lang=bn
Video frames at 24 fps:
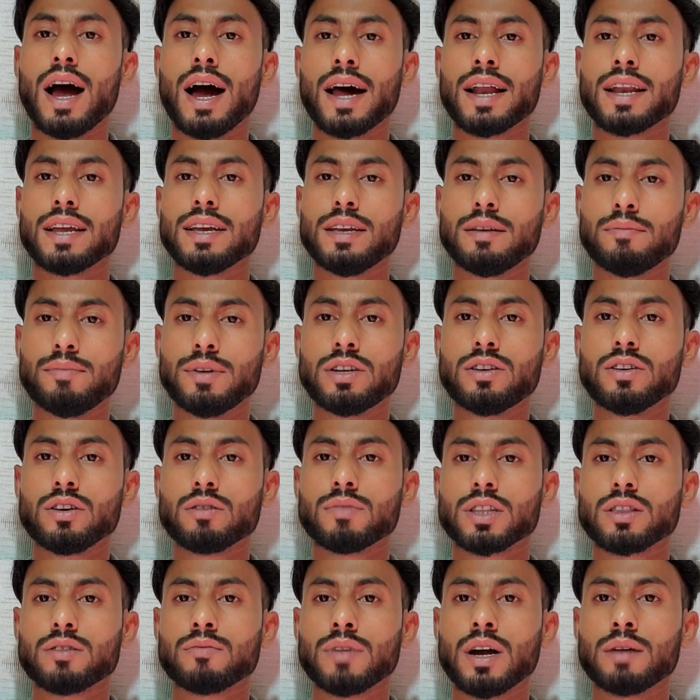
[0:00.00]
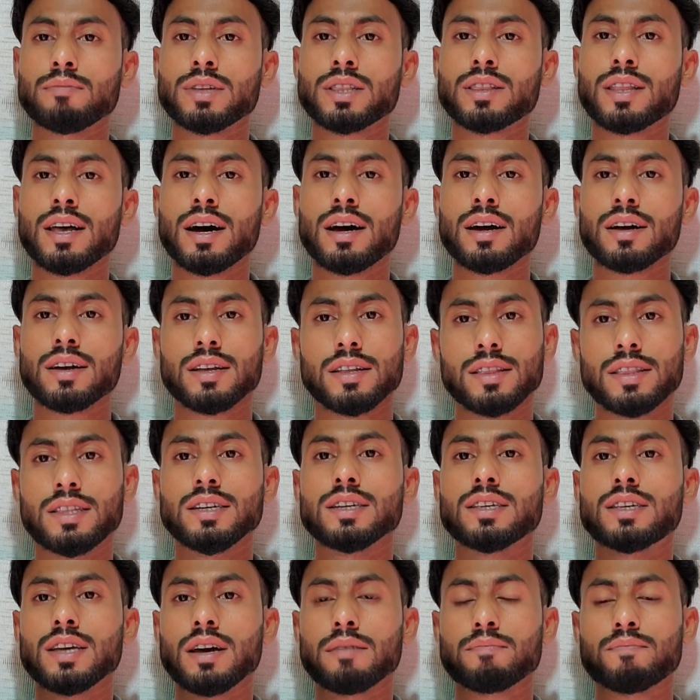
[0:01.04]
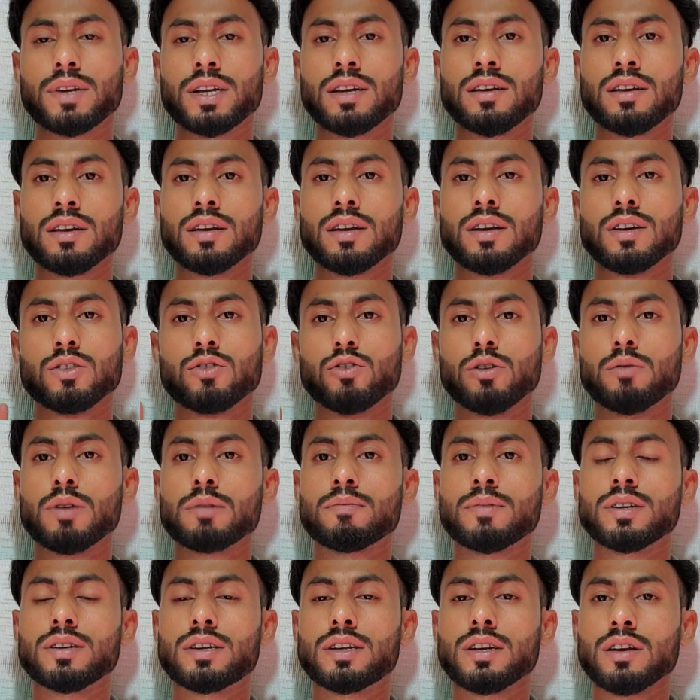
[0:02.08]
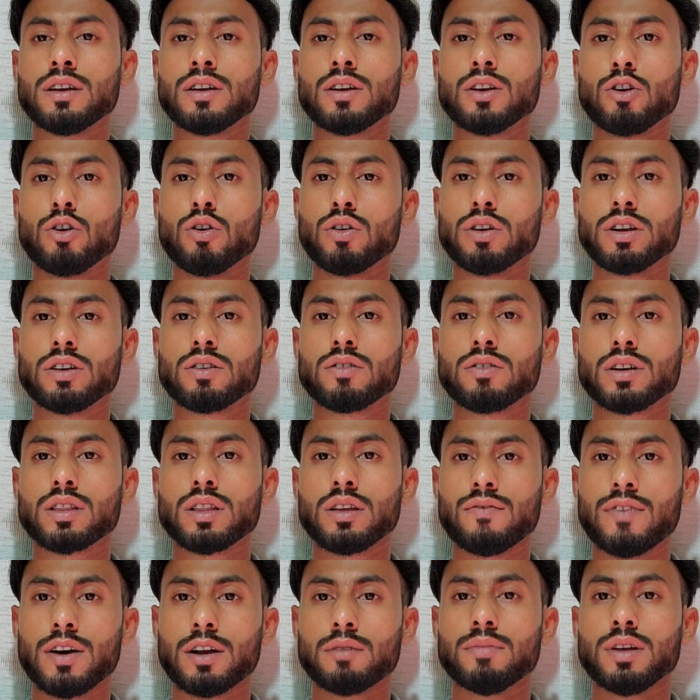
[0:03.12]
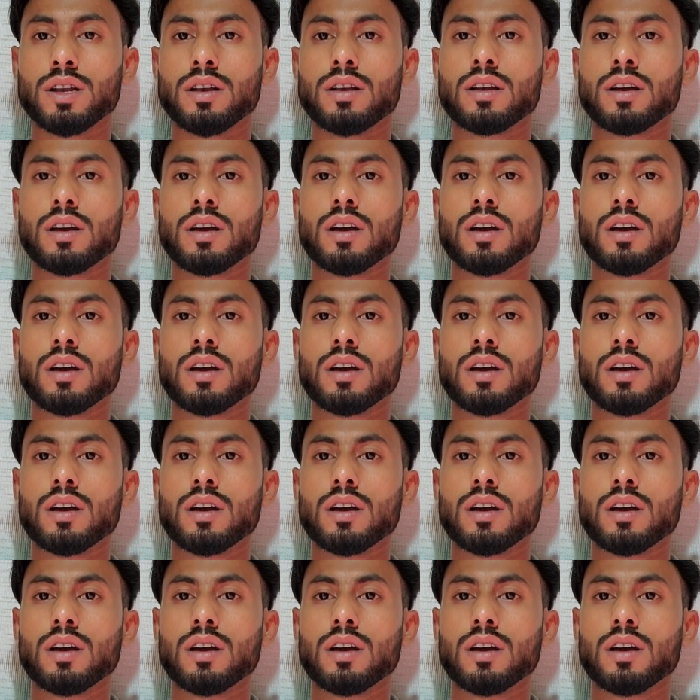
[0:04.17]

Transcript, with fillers: আর এই ভিডিওর মাধ্যমে আমি তা দিয়েছি আপনি দুইভাবে এটি লগ করতে পারবেন